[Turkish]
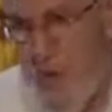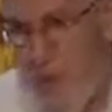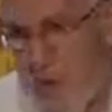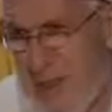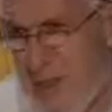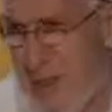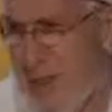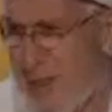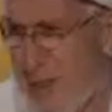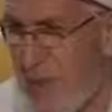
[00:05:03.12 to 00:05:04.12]
ibadetinde
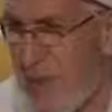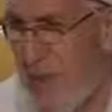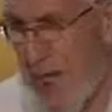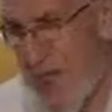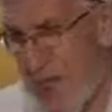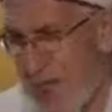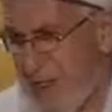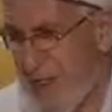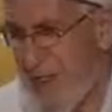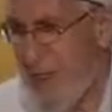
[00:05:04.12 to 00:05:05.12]
yapabilir. Ayrı
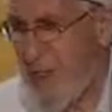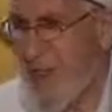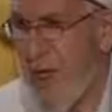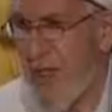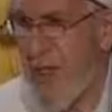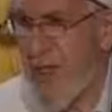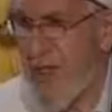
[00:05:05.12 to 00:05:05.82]
maddeler bunlar.